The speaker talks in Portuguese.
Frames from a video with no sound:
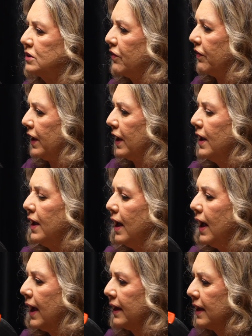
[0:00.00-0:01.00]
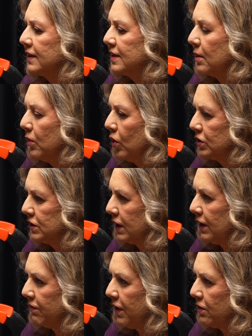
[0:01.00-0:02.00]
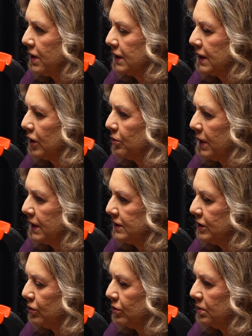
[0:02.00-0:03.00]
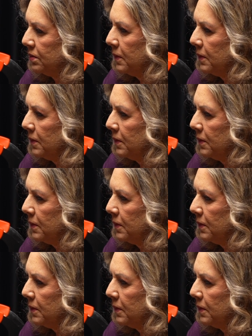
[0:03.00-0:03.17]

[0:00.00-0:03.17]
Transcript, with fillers: Você vê, a, essa moça que veio cantar no Brasil,